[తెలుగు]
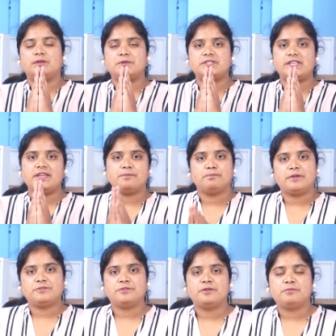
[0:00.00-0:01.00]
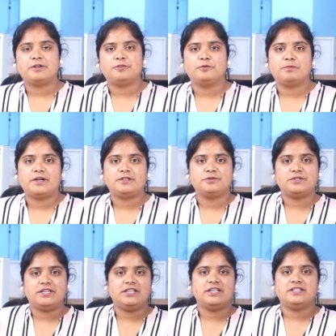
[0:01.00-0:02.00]
నమస్తే ప్రస్తుతం మనతో పాటు
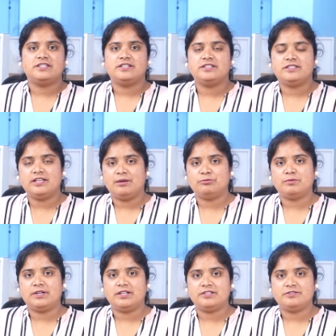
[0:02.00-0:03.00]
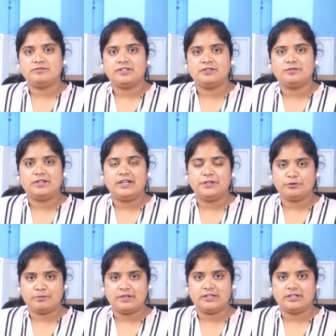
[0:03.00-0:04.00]
సీనియర్ జర్నలిస్ట్ దాము బాలాజీ ఉన్నారు ఆయనతో
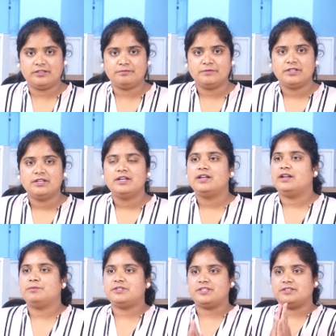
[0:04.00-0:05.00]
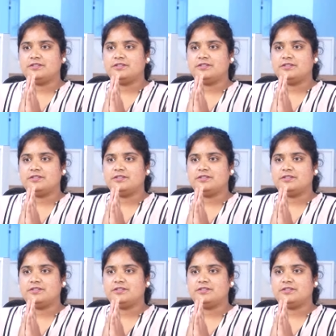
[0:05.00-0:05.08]
మాట్లాడదాం నమస్తే